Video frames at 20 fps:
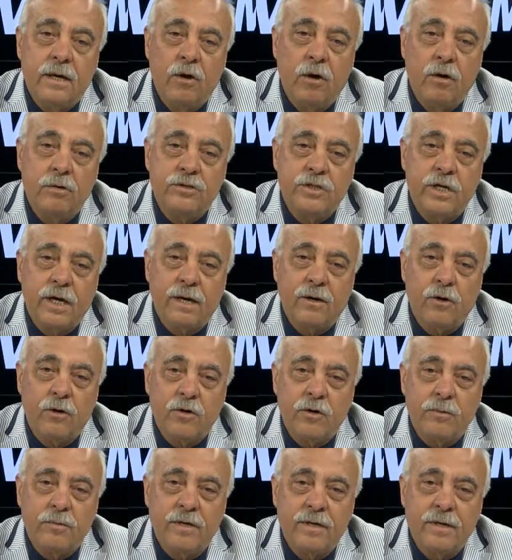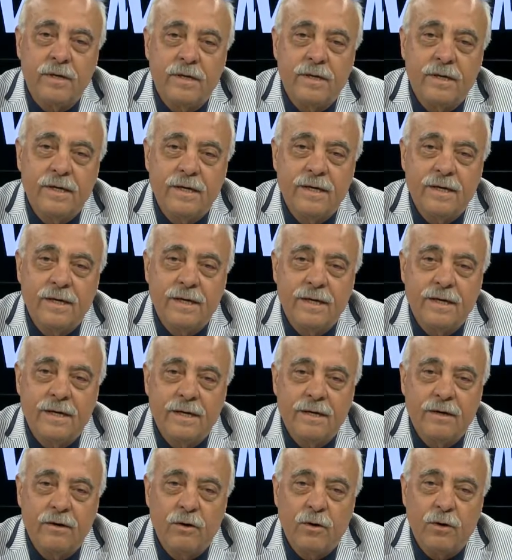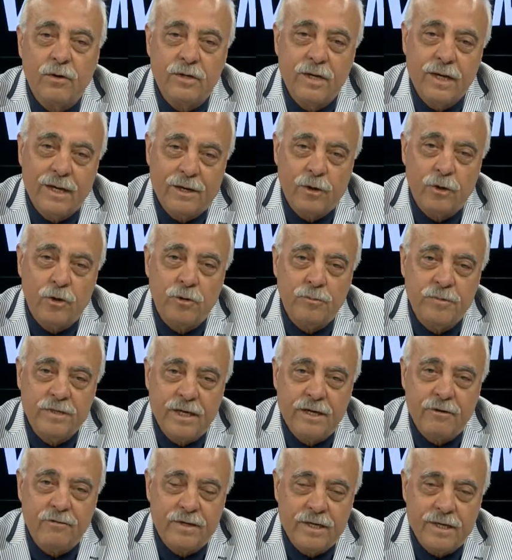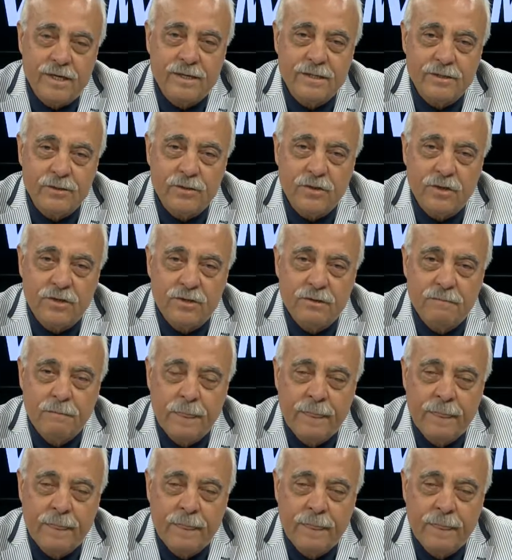Önce ekonomi. Orada ekonomi devreye giriyor.